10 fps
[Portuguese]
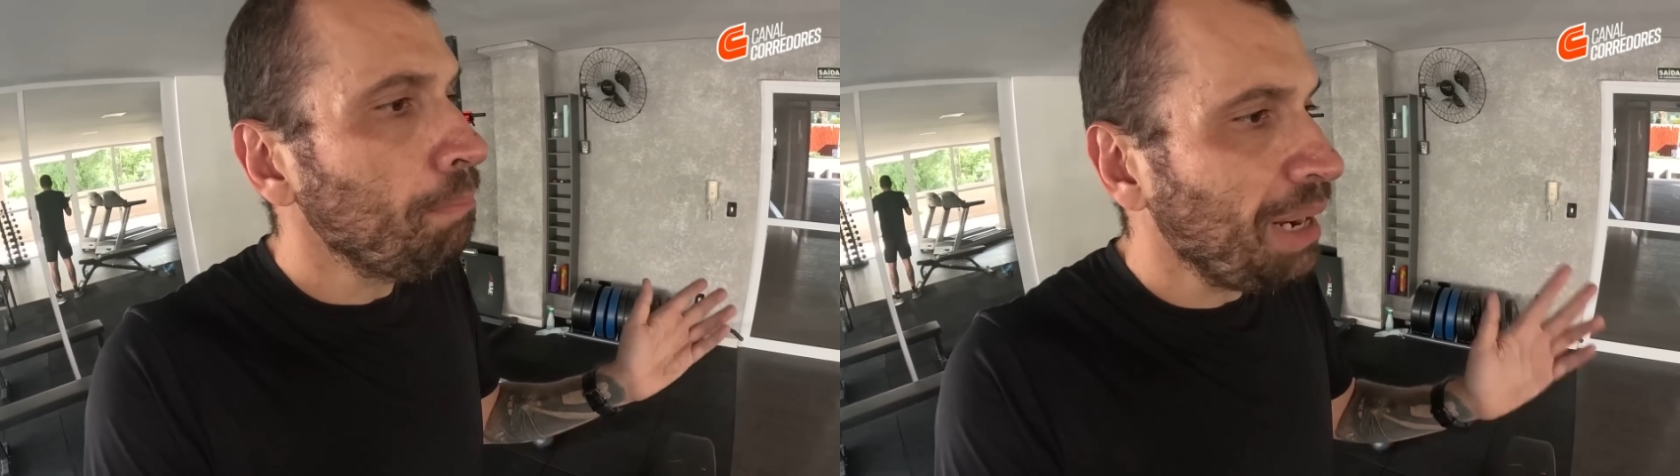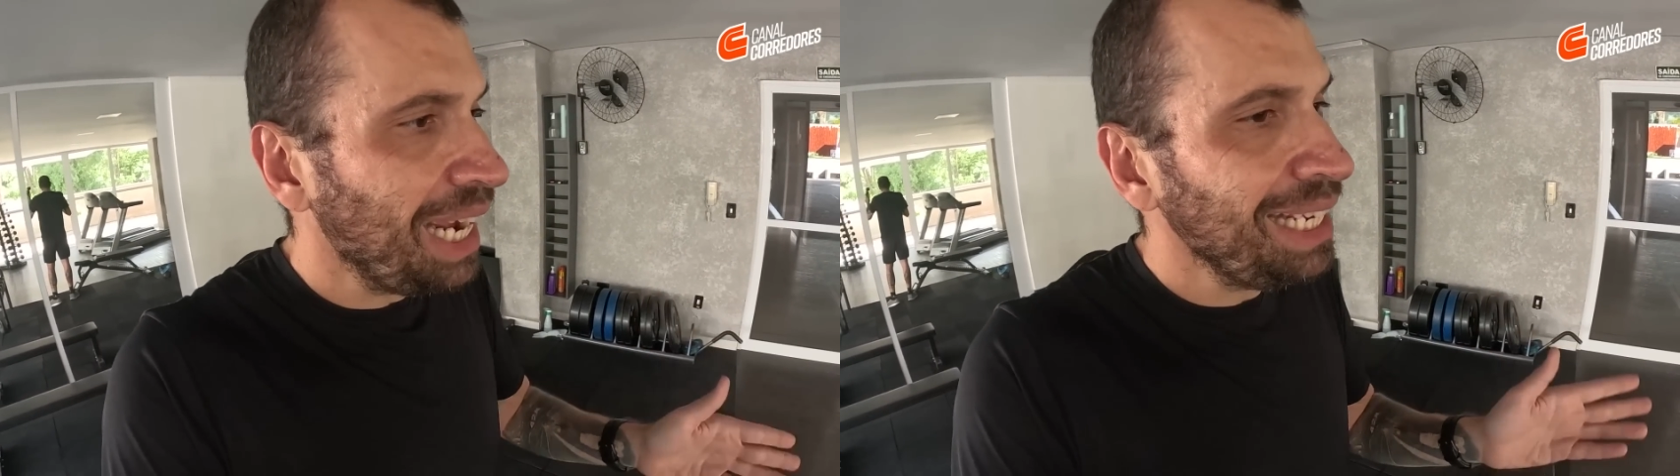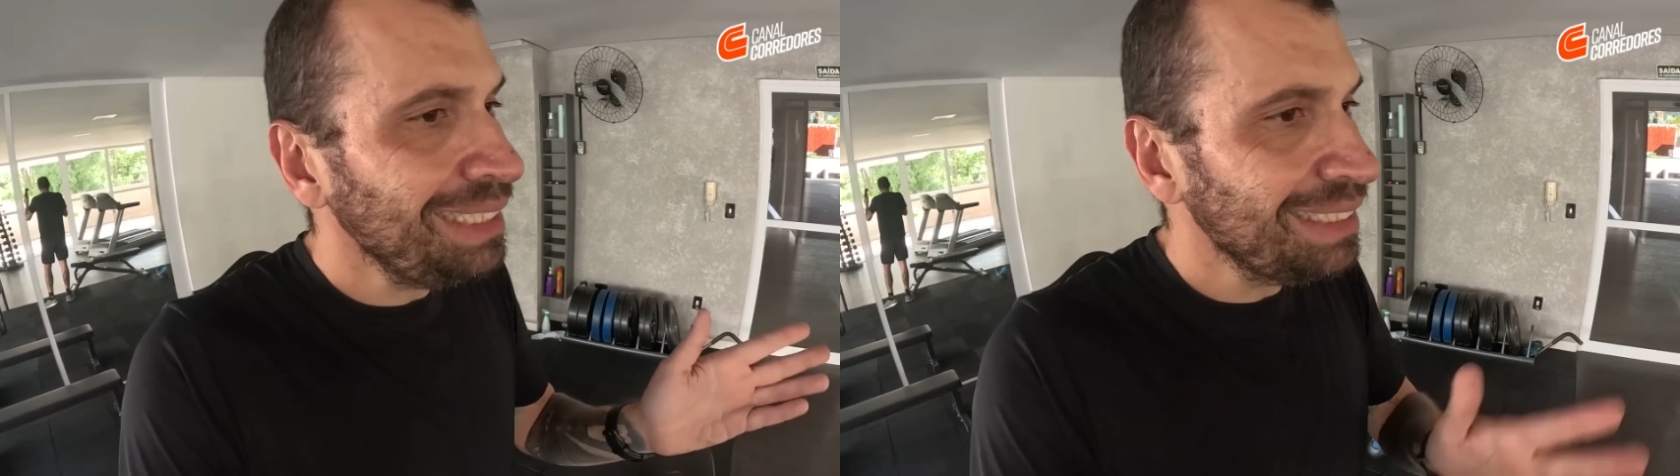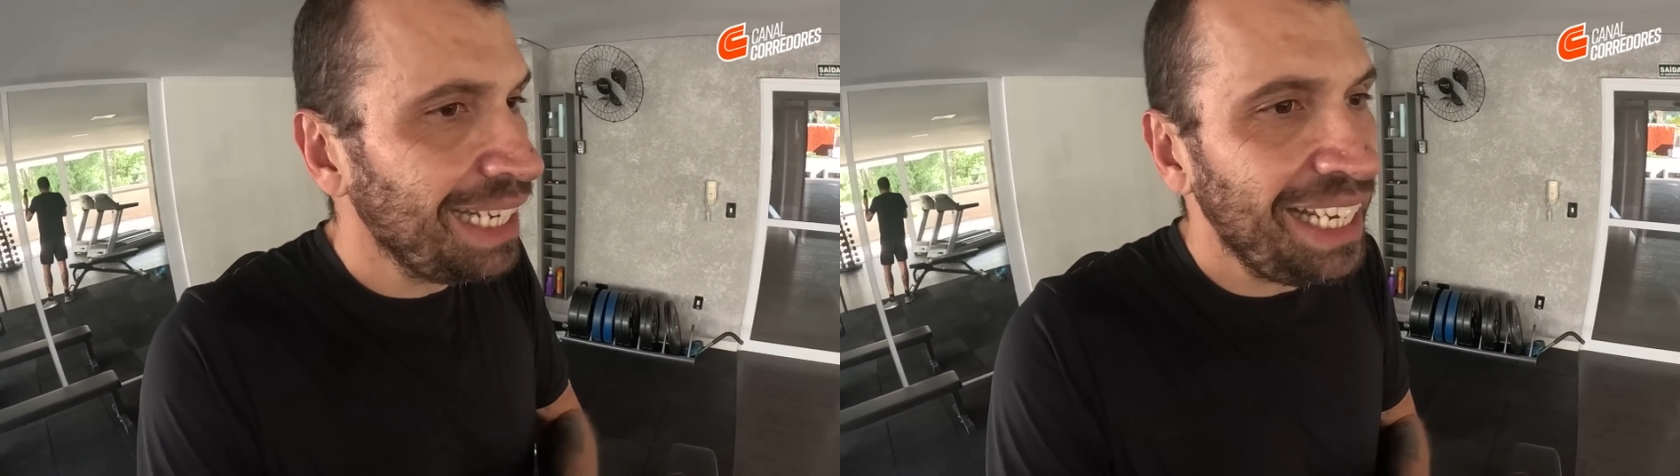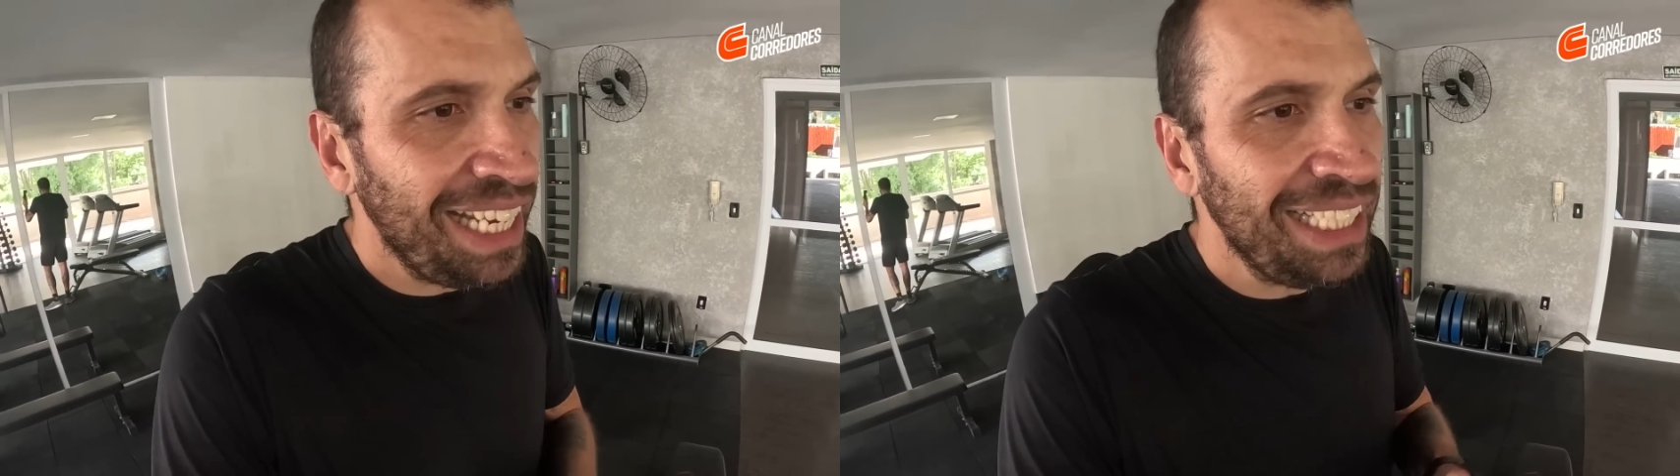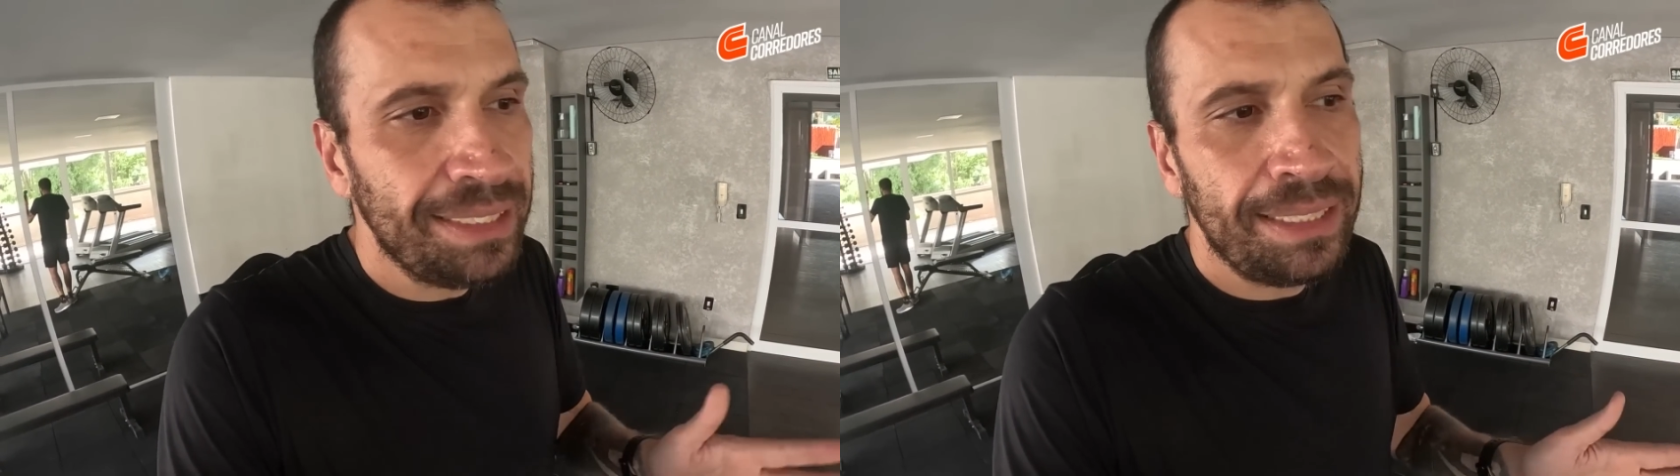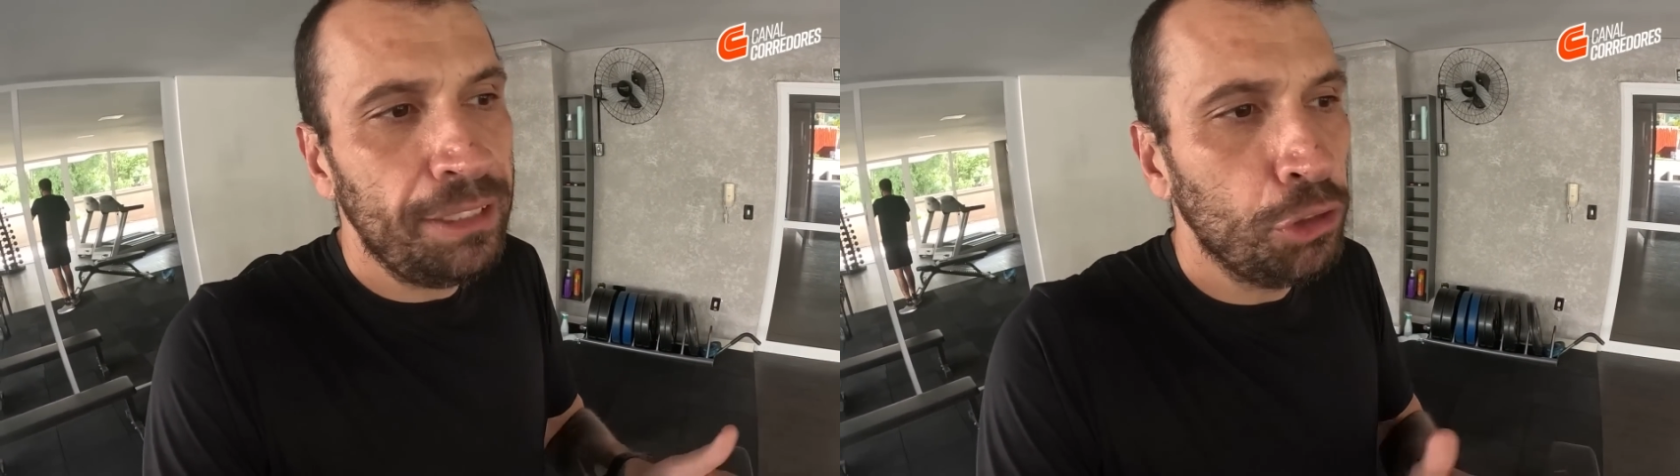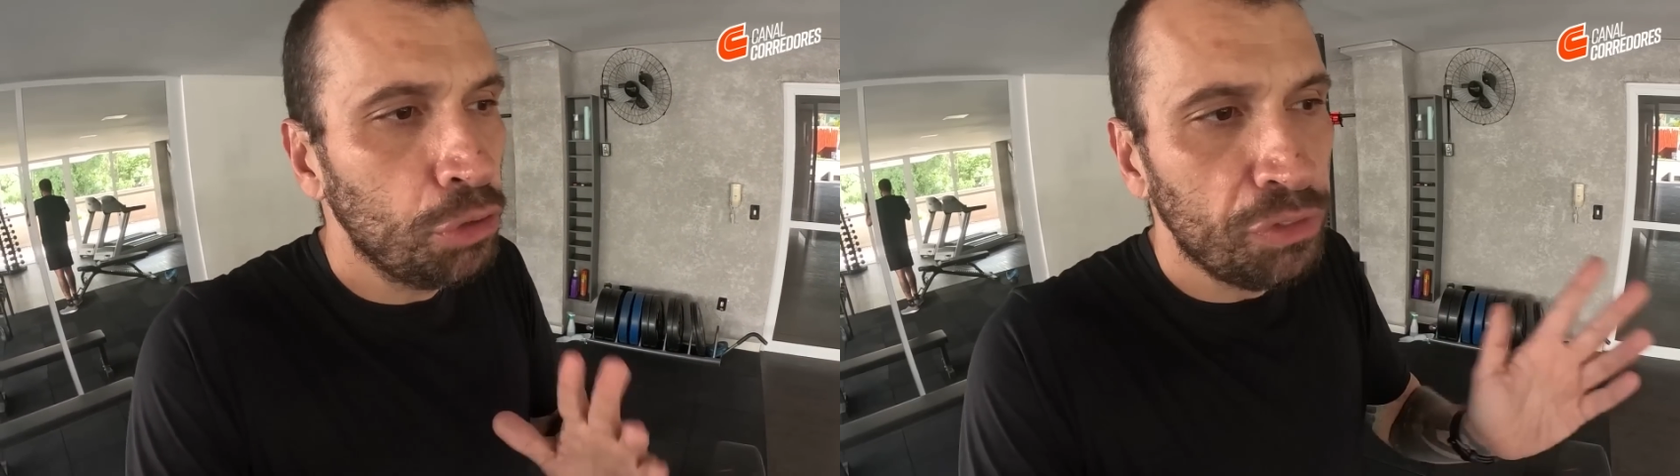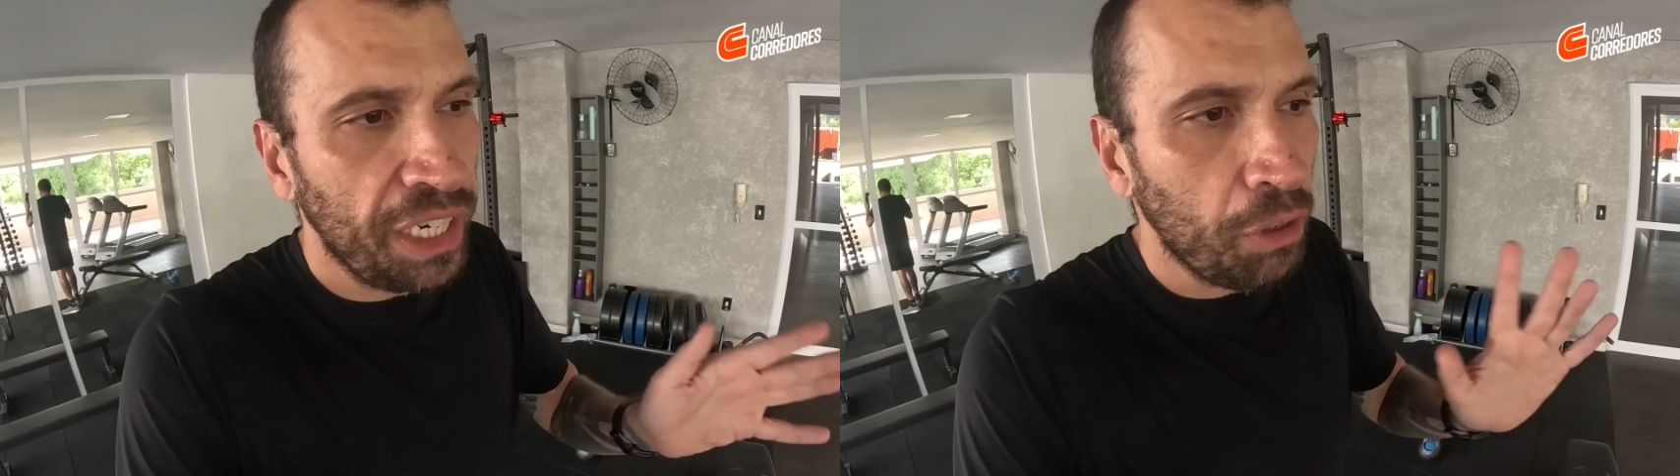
mais esse novo